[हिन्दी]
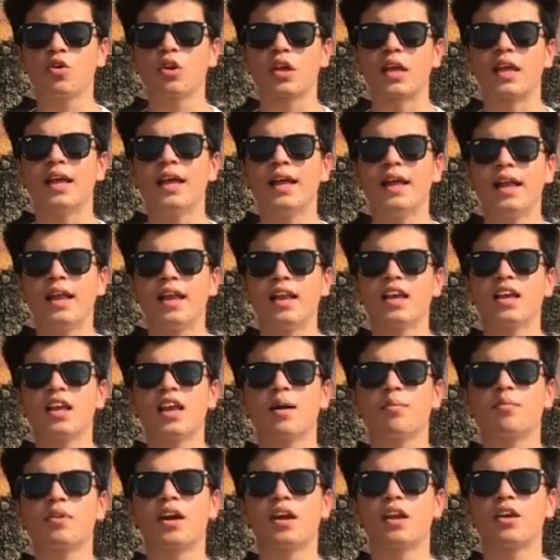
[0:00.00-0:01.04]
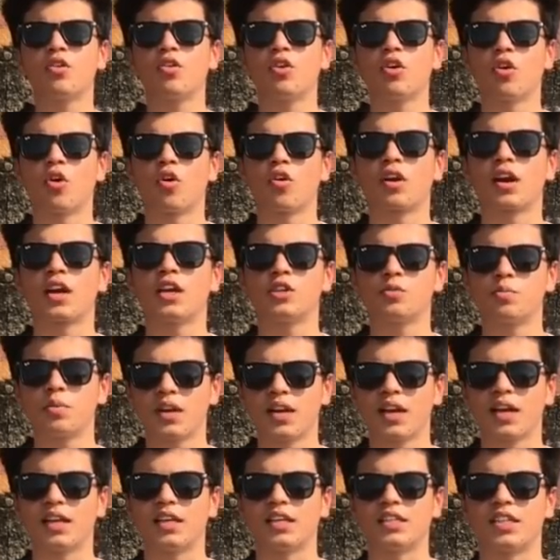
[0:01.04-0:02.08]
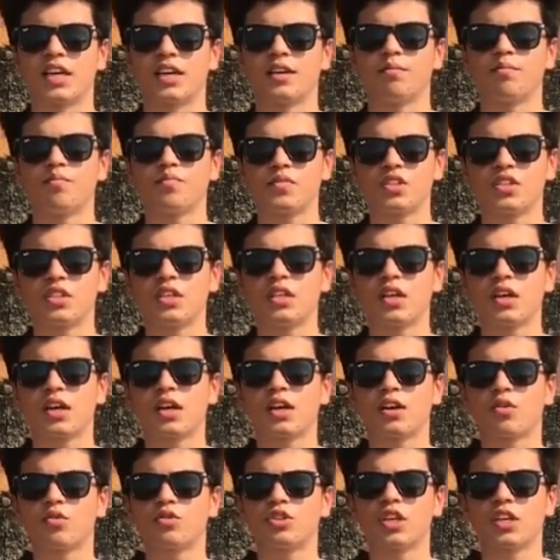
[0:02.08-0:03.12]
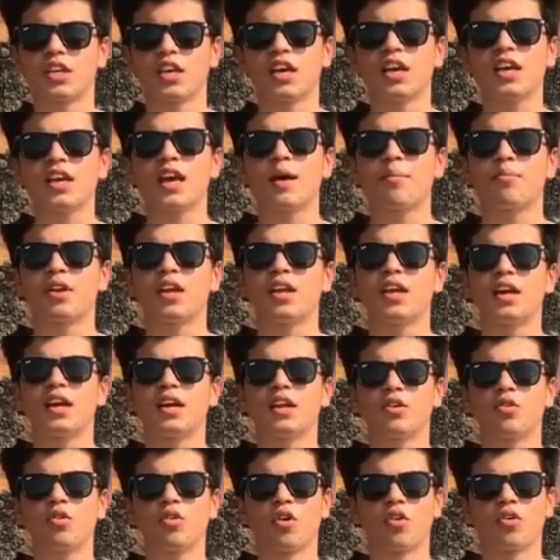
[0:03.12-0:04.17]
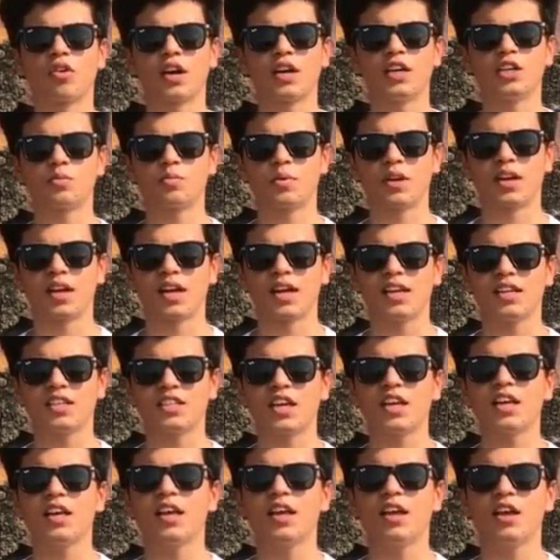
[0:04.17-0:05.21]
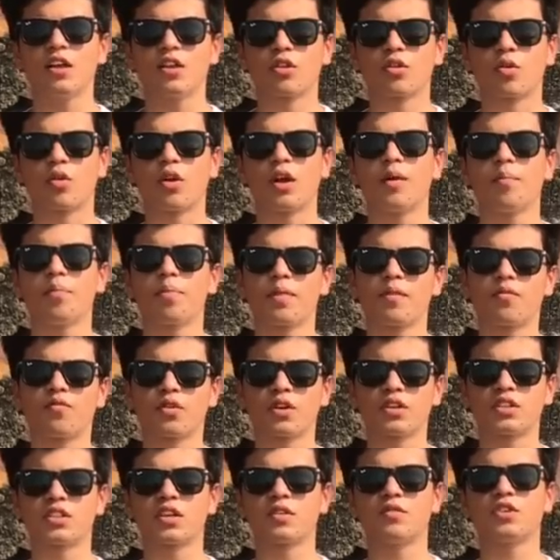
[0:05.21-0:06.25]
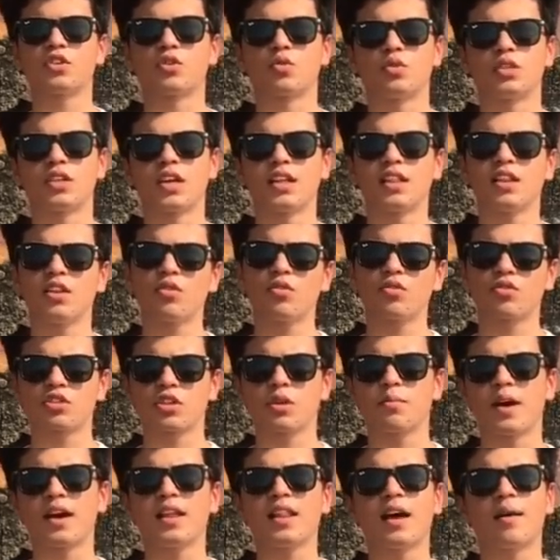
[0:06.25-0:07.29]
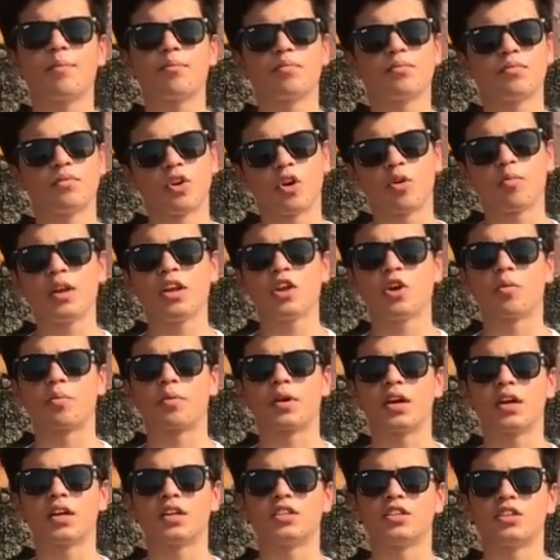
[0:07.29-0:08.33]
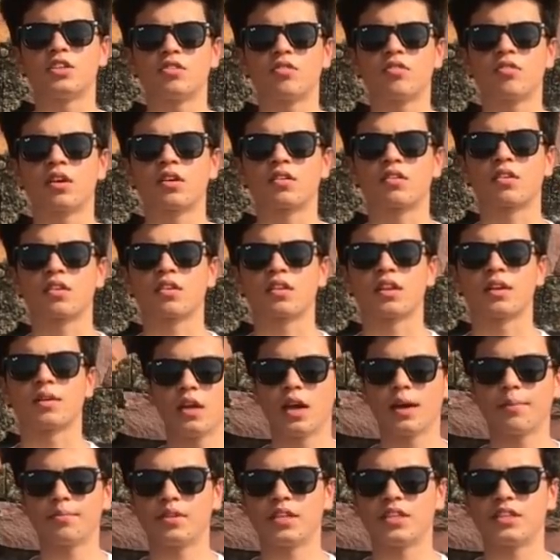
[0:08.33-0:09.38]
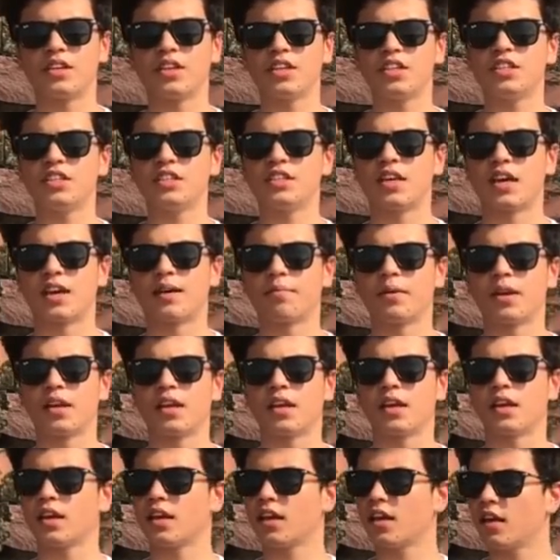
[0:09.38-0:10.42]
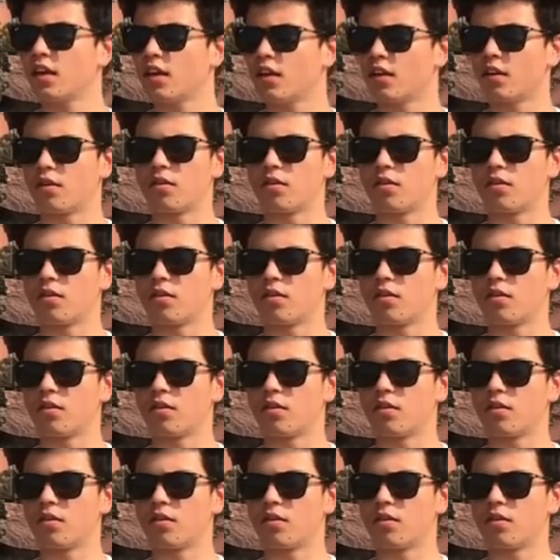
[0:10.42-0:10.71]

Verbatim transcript: होगी लेकिन आप गाड़ी को लॉन्ग राइड्स पर ना ले जाएं सीधा कंक्लूजन ये है कि आप नई गाड़ी को लॉन्ग राइड्स पर ना ले जाएं थोड़ा फर्स्ट सर्विस हो जाते हैं और उसके बाद आप नॉर्मली ऑपरेट इंजन को कर सकते हैं सकते हैं अब तीसरी चीज़ यहाँ पर यह है कि